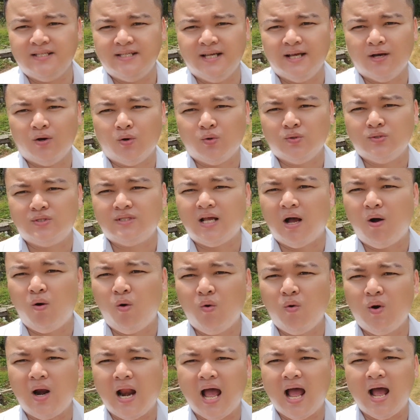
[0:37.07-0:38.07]
chiều
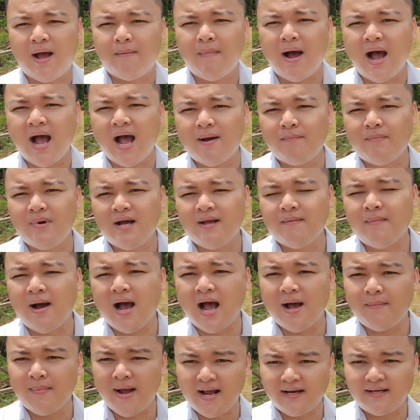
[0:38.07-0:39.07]
sâu là
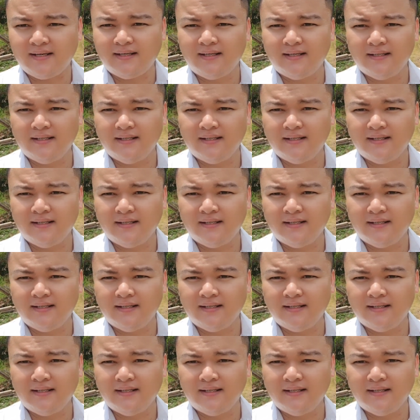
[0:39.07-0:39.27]
33m.